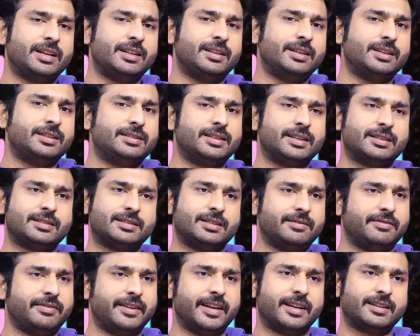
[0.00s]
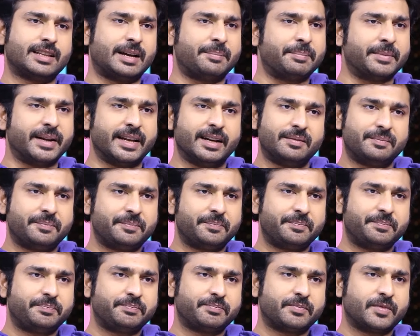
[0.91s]
అనేది జస్ట్ ఏ ఫేక్ తమ్నైల్
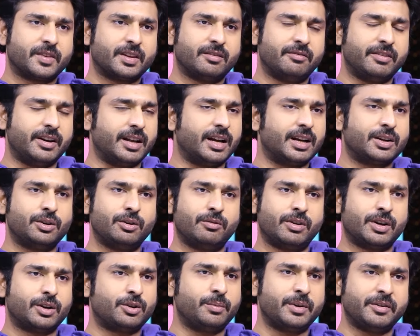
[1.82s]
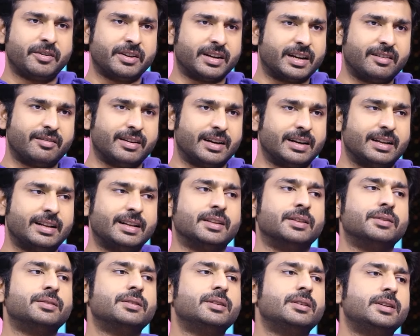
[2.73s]
విడాకుల వరకు మేము ఇంకా
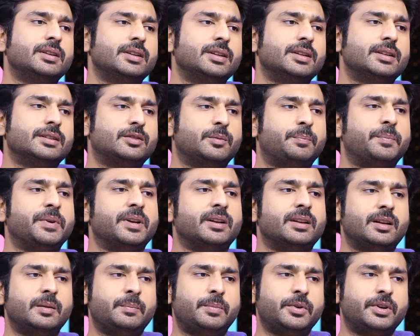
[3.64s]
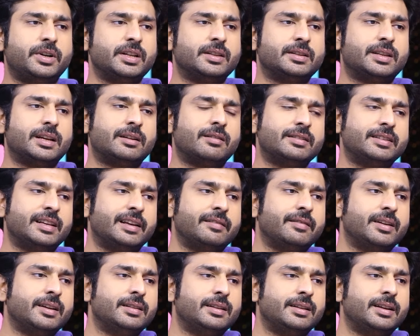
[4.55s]
వెళ్ళలేదు సో పిల్లలు పుట్టిన తర్వాత
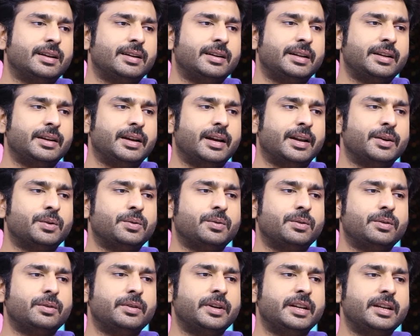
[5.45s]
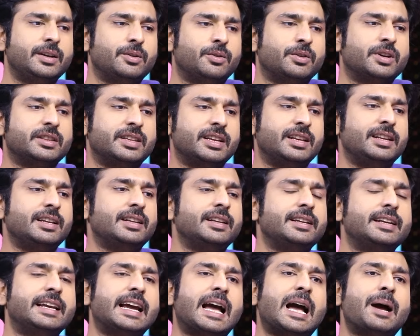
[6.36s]
ఏమైంది అంటే అనుకోని ఒక
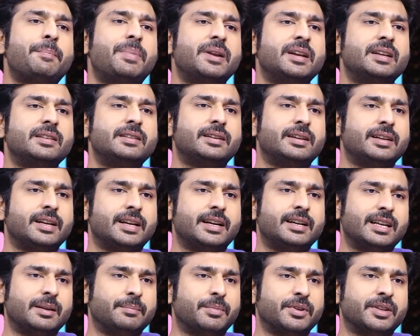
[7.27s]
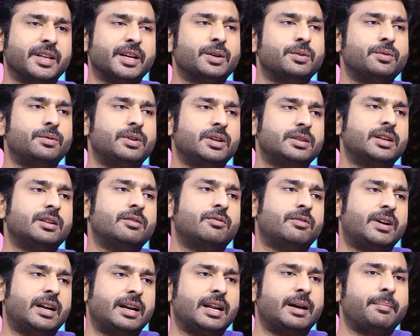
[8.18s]
తెలియని గ్యాప్ అనేది క్రియేట్ అయిపోయింది ఎక్కువగా తను
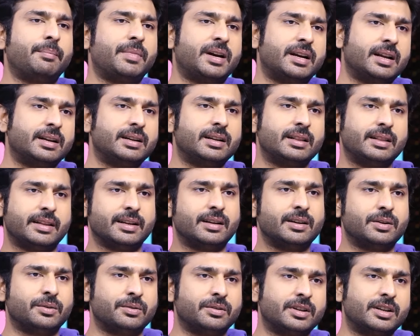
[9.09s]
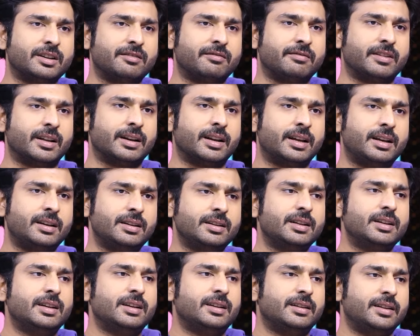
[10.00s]
వాళ్ళ అమ్మ నాన్నల దగ్గర ఉండటం వల్ల
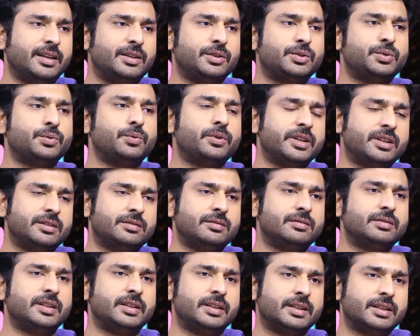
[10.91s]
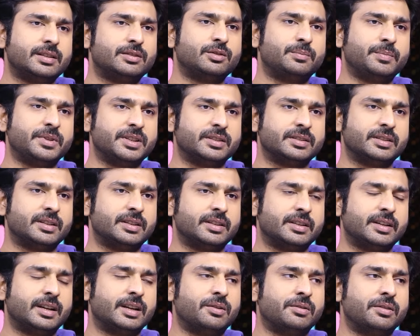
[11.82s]
నేను షూటింగ్స్ సీరియల్స్
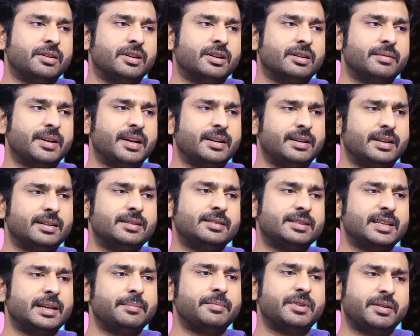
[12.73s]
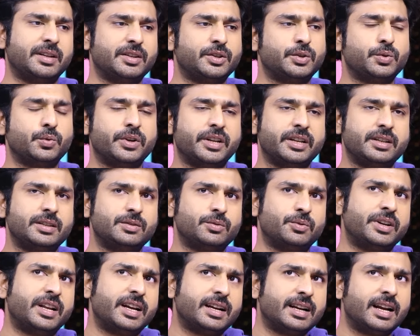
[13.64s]
బిజీగా ఉండటం అండ్ అట్ ద సేమ్ టైం నాకు షూటింగ్స్
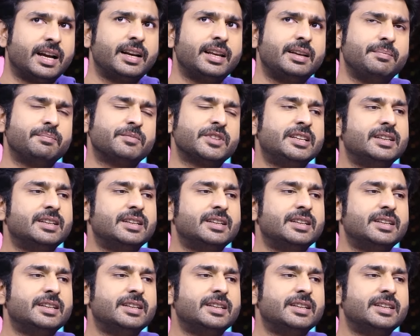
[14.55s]
ఉన్నా కానీ